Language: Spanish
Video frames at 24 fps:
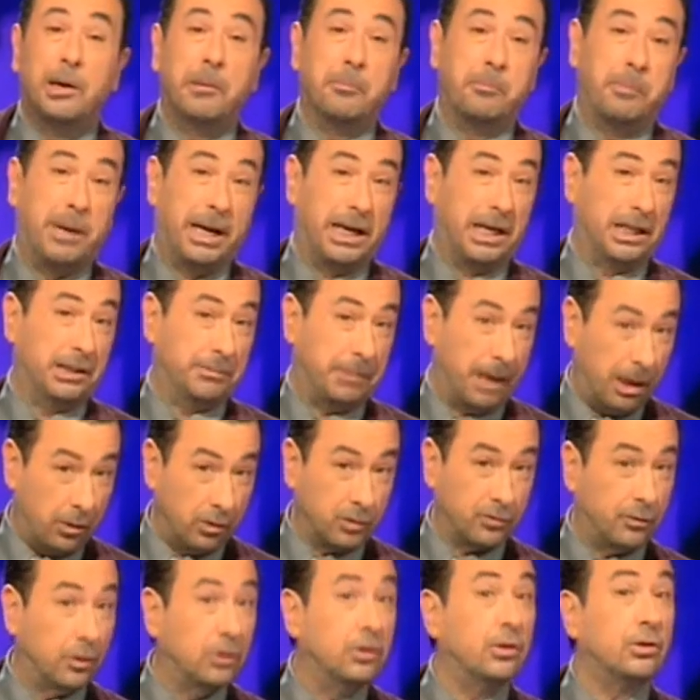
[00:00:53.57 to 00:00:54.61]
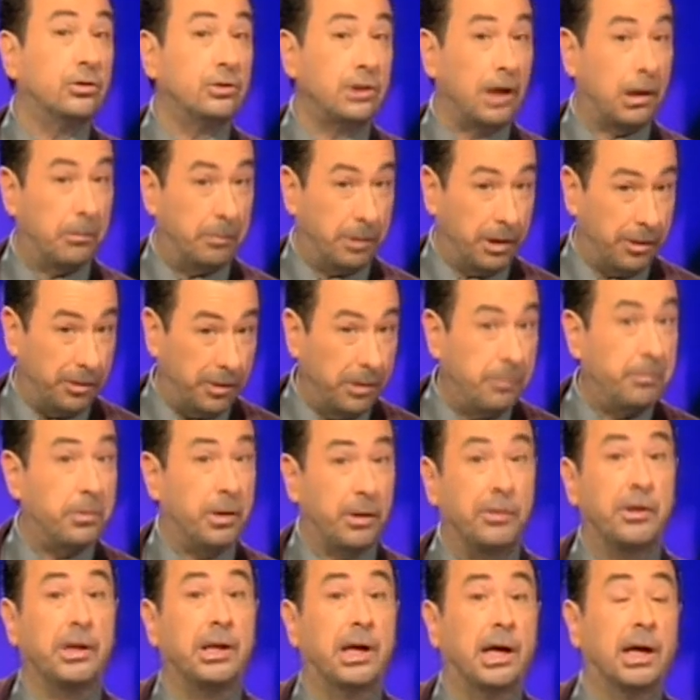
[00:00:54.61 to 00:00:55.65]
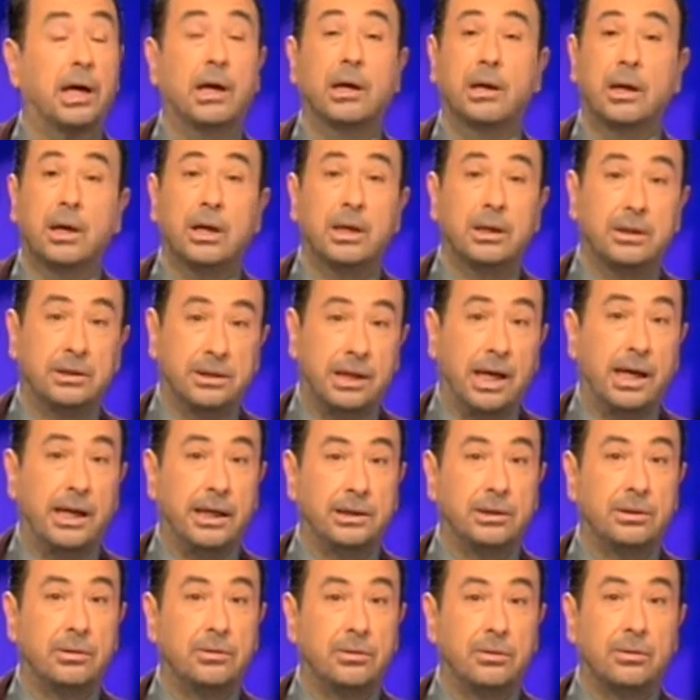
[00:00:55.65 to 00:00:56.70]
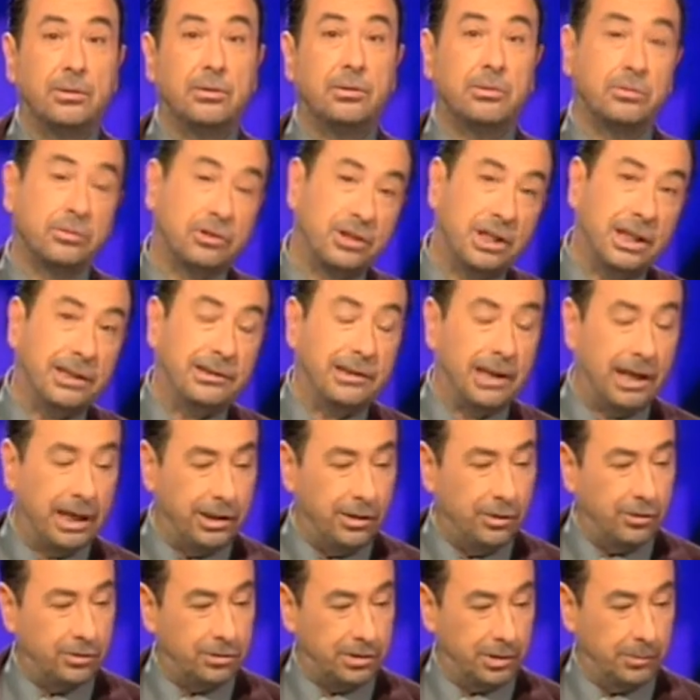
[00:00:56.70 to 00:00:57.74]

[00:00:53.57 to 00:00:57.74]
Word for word: París Bajos Fondos al principio, hace ya seis o siete años.